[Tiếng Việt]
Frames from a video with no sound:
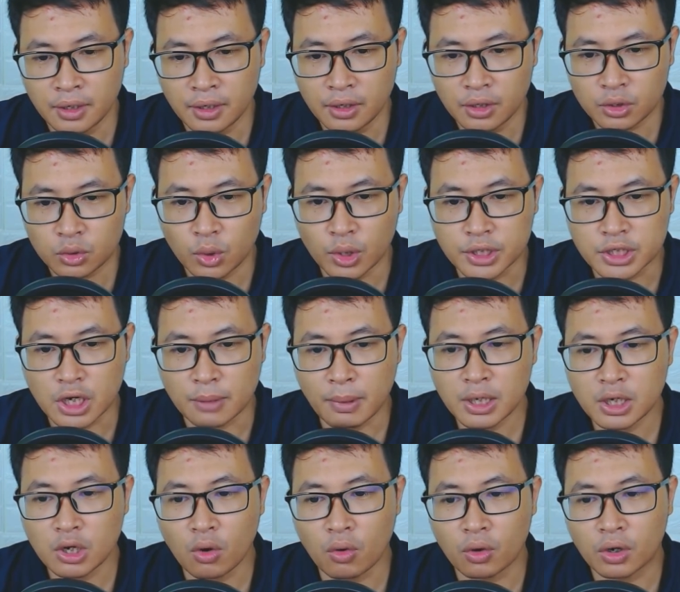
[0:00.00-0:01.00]
Thủy triều
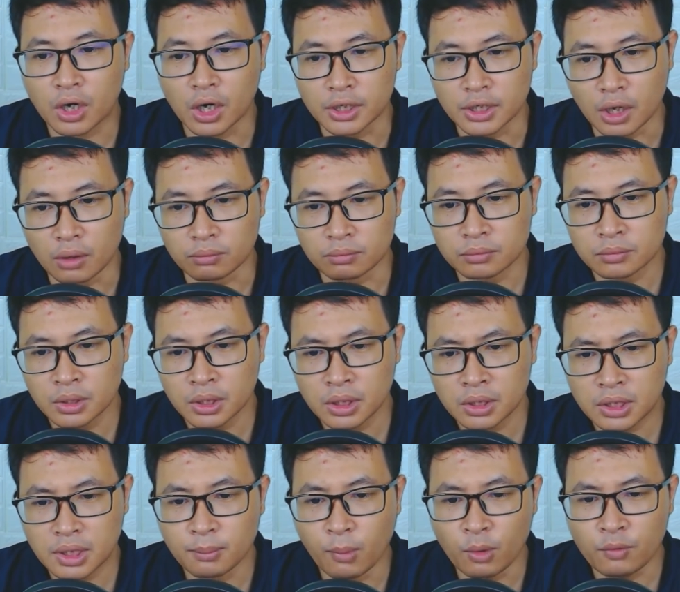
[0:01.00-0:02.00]
bắt đầu khởi động
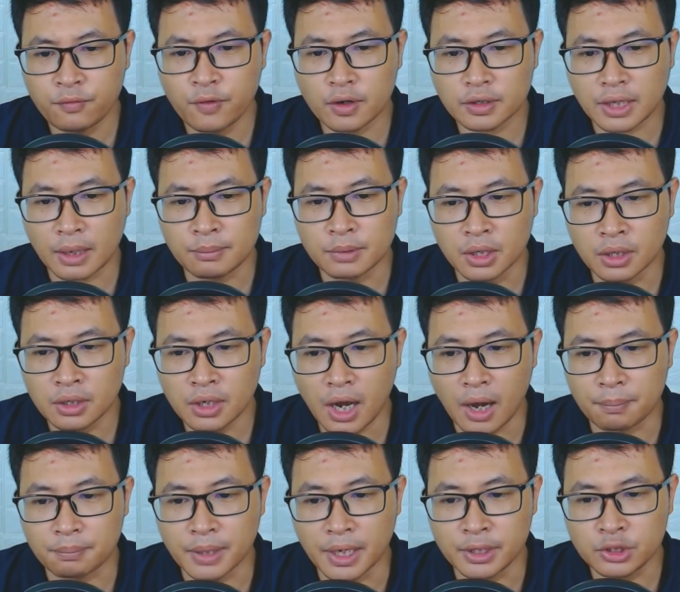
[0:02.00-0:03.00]
Từ bốn phương tám hướng
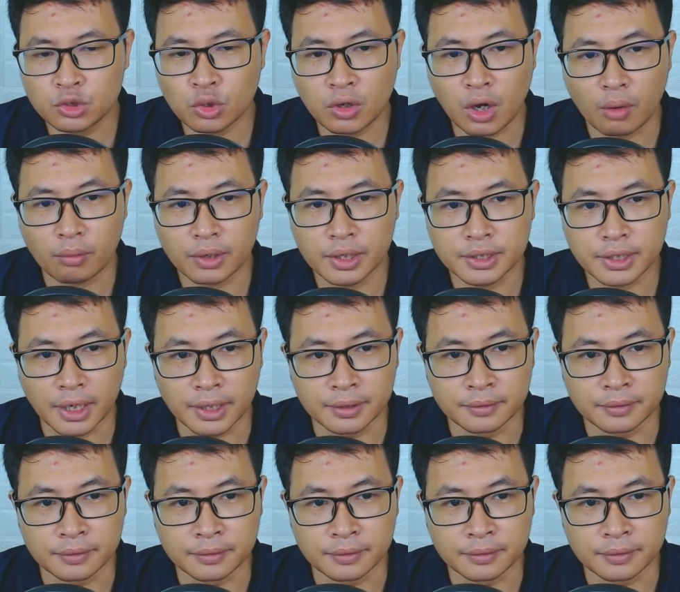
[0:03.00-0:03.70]
ập đến chỗ Ngọc Kinh Thành